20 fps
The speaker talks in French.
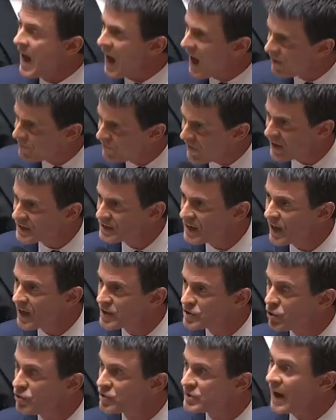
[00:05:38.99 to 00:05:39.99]
avec des
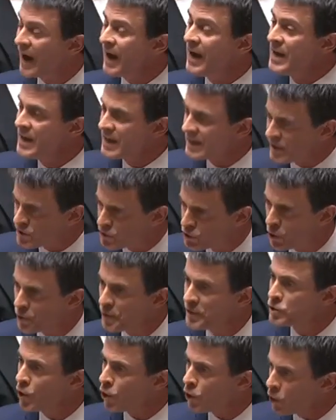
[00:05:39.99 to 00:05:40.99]
résultats, qui est
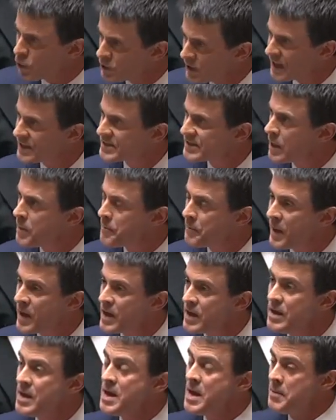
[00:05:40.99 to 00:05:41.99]
celui de redresser le
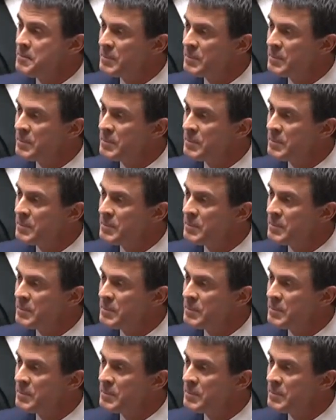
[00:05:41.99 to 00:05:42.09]
pays,